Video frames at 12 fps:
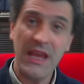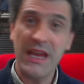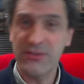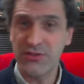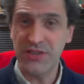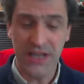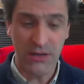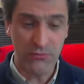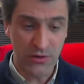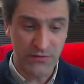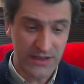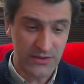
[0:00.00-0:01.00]
Eso sería
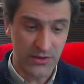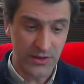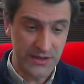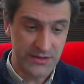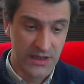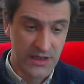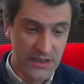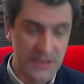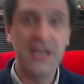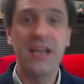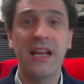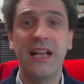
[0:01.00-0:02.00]
uno, factories.
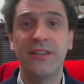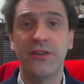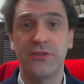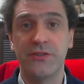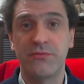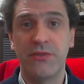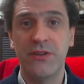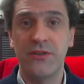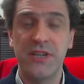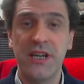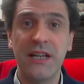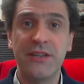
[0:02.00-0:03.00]
Singletons. Bueno,
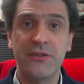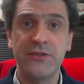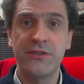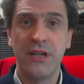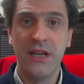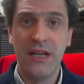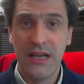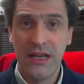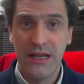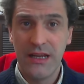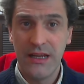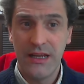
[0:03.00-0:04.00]
singletons
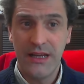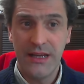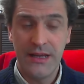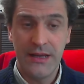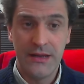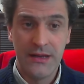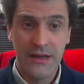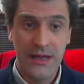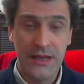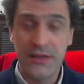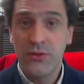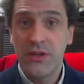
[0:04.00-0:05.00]
eh,
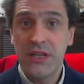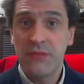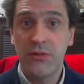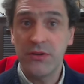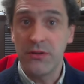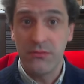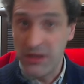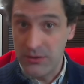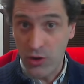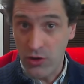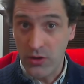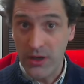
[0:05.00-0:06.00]
en Unity, bueno, en
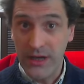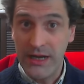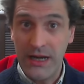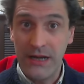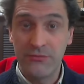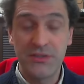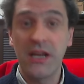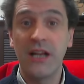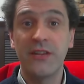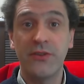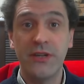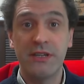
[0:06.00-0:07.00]
todo, general. Un
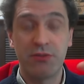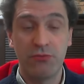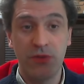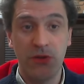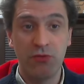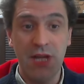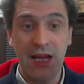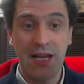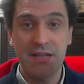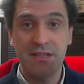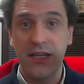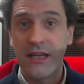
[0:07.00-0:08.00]
singleton es una
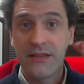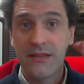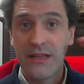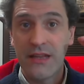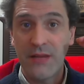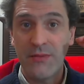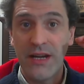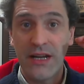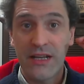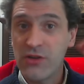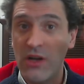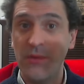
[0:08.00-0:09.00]
clase que de tal manera
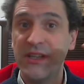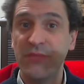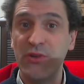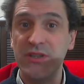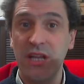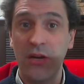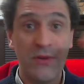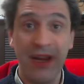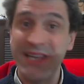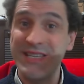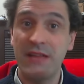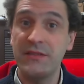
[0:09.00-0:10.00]
que solamente puedes tener una
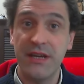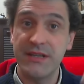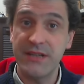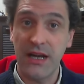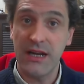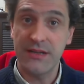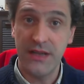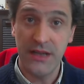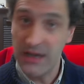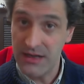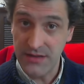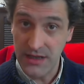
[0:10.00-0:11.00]
instancia de esa clase
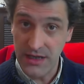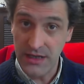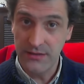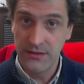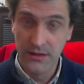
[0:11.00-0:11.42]
en la escena.